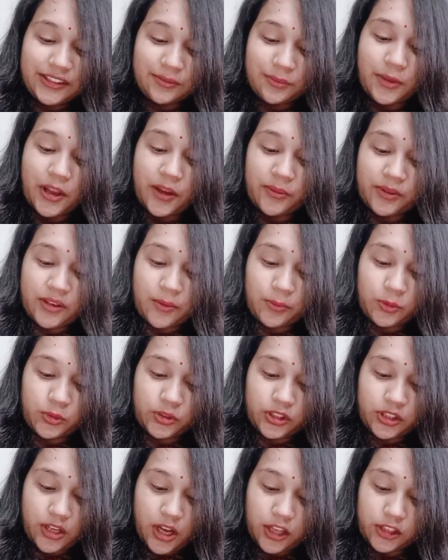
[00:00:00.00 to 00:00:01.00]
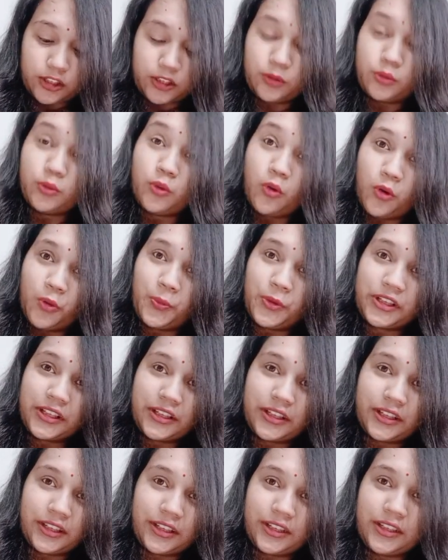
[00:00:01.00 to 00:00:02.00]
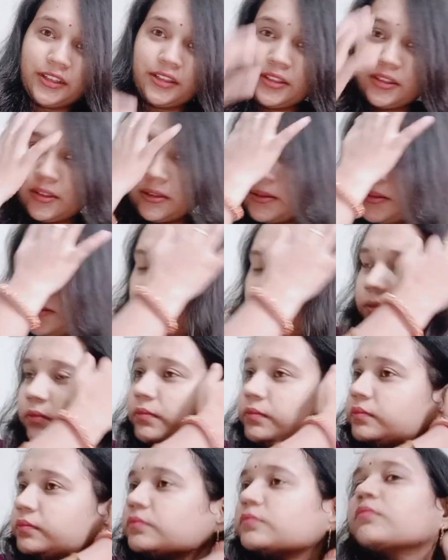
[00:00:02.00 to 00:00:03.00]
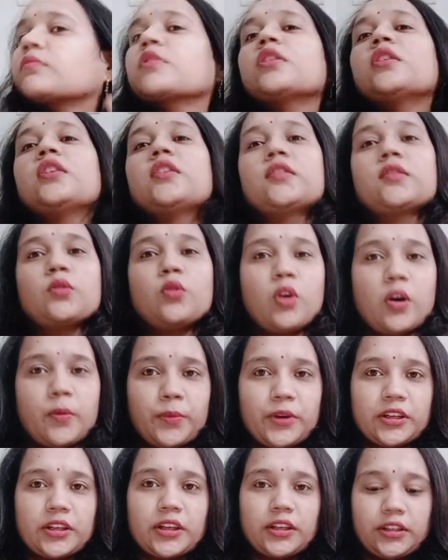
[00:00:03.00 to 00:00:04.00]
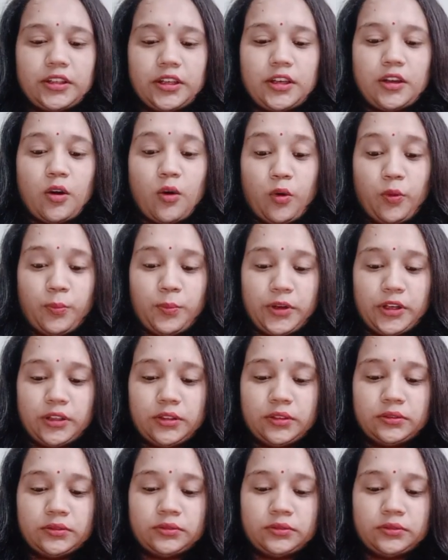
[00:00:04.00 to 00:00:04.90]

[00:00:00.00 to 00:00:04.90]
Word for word: मैं अभी आपको दिखाती हूँ ओपन करके इसको ओपन करते हैं ओपन